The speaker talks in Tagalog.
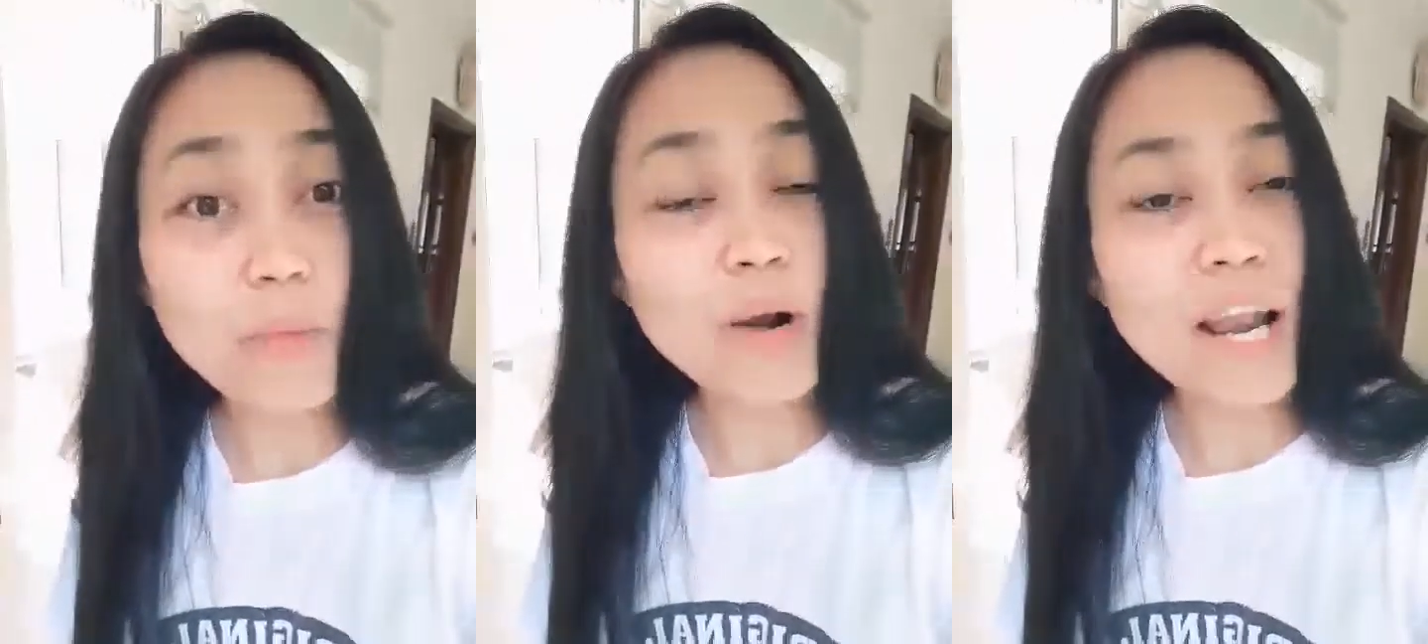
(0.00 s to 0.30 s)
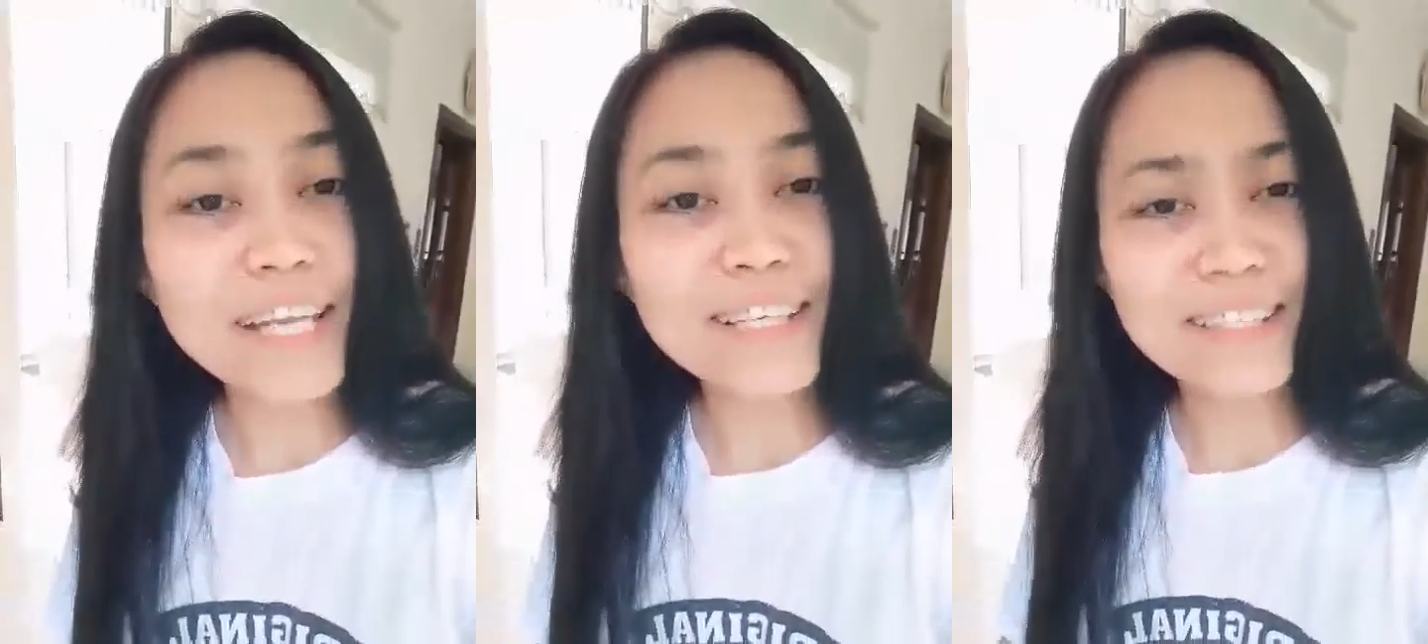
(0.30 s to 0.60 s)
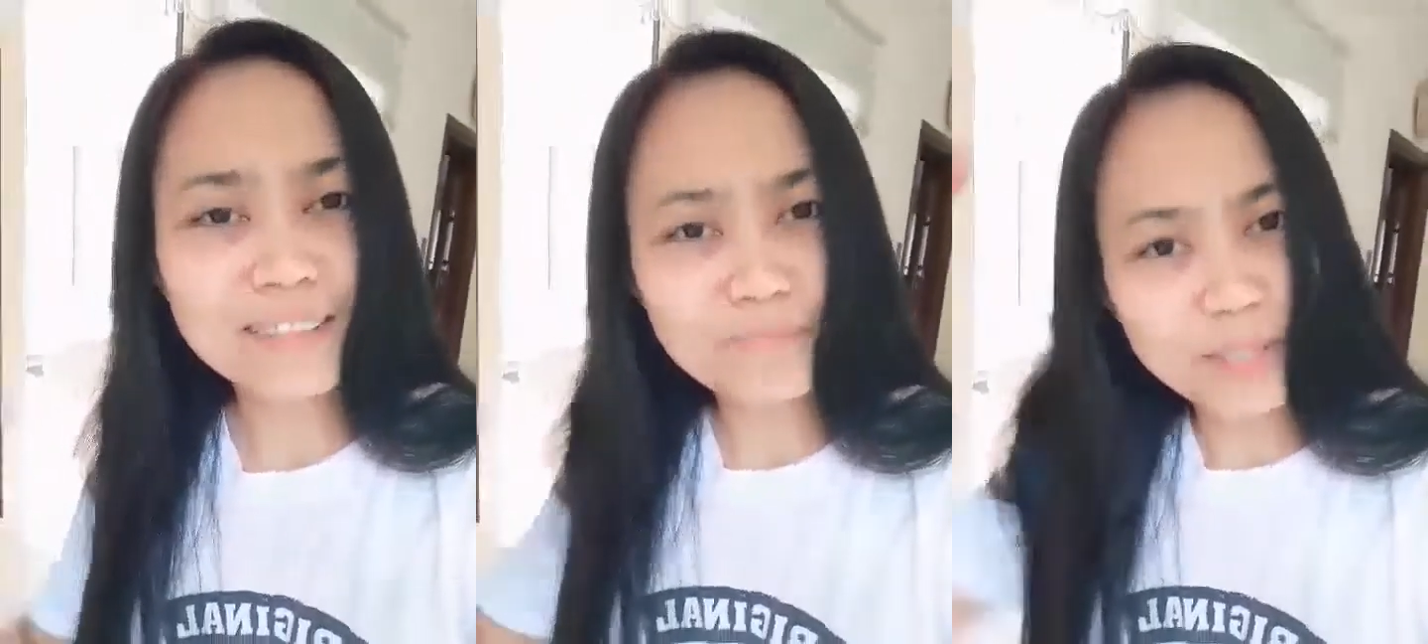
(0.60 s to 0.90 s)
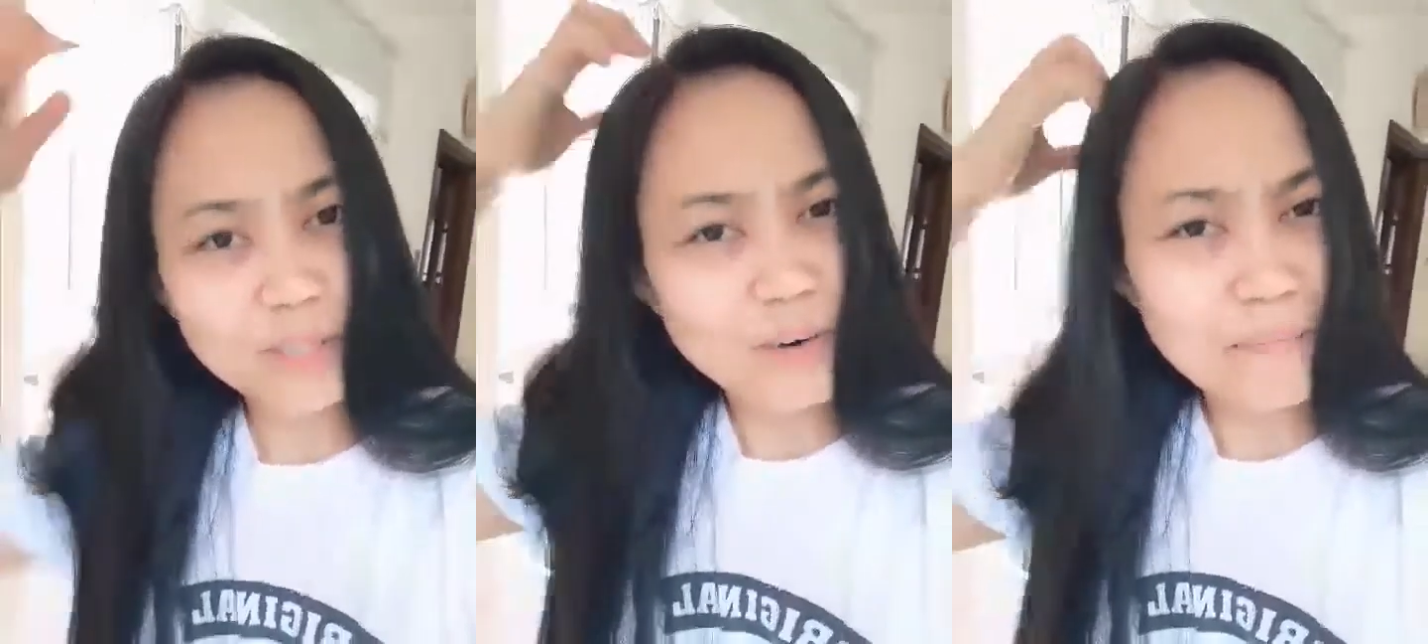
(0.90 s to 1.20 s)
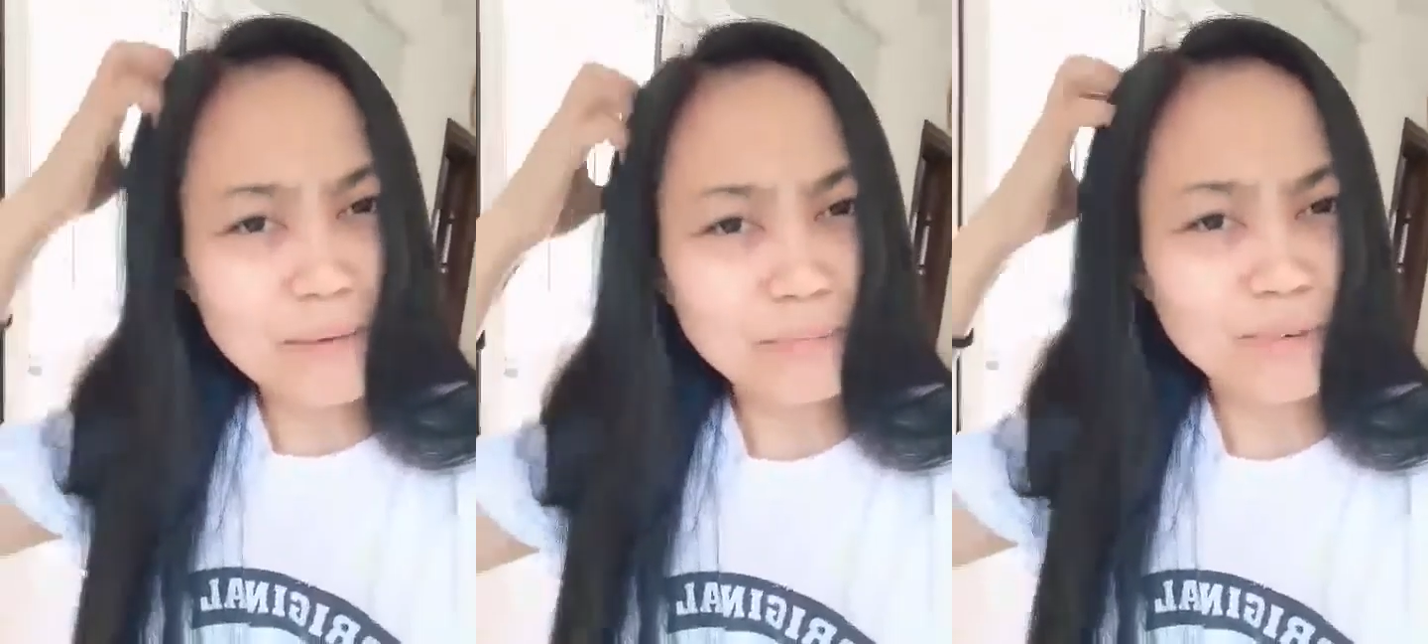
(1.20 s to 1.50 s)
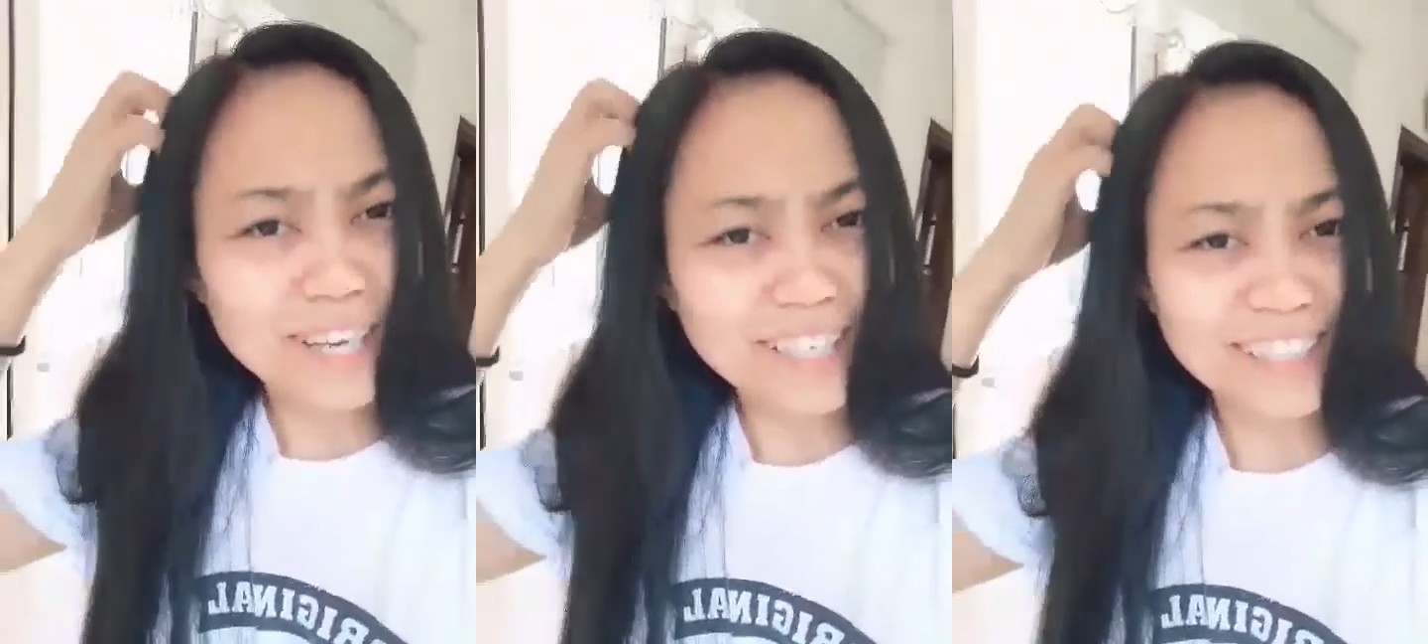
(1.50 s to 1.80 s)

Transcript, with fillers: bulad, pero wala may bulad